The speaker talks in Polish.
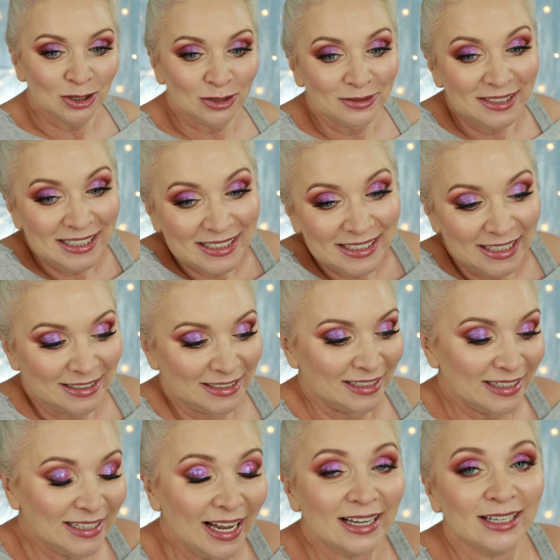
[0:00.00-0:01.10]
No, niestety,
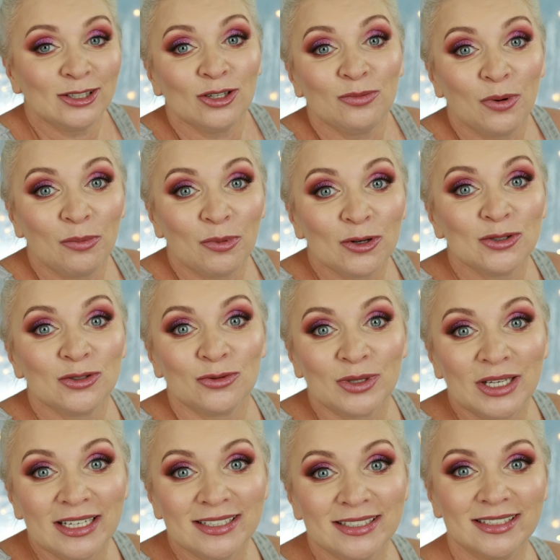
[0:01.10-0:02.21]
tak to po prostu
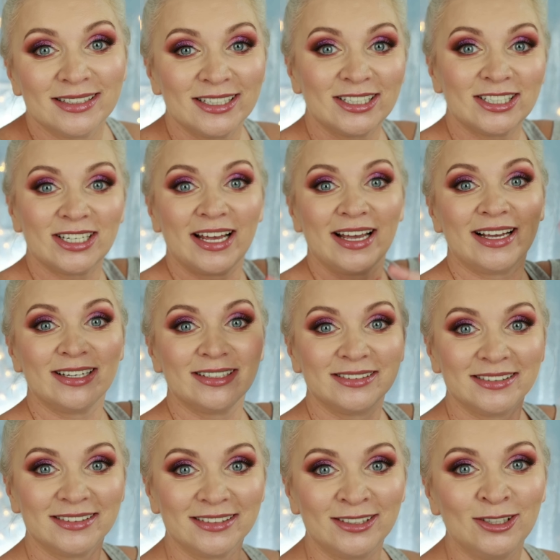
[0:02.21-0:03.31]
jest, że
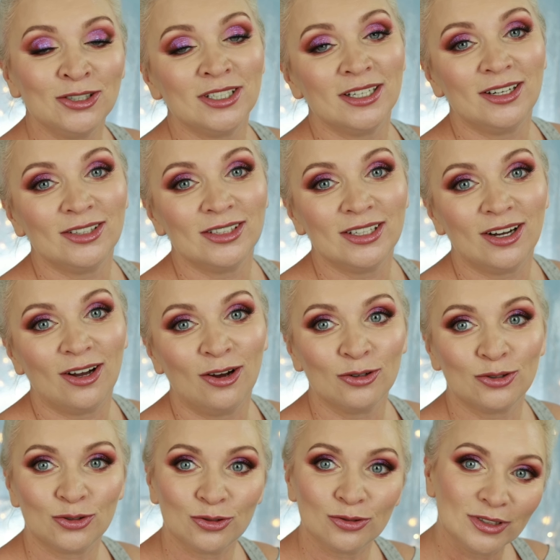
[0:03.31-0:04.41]
do zielonych
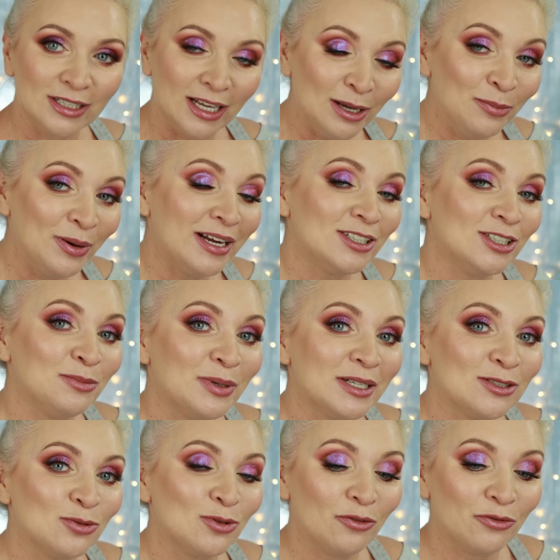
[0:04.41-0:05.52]
oczu najbardziej
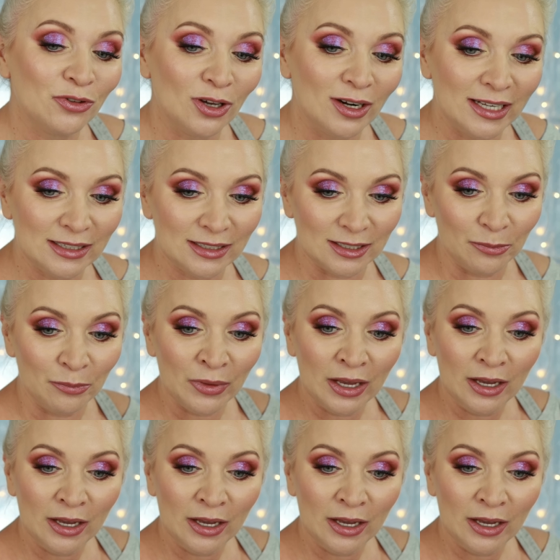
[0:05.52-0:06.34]
pasują fiolety.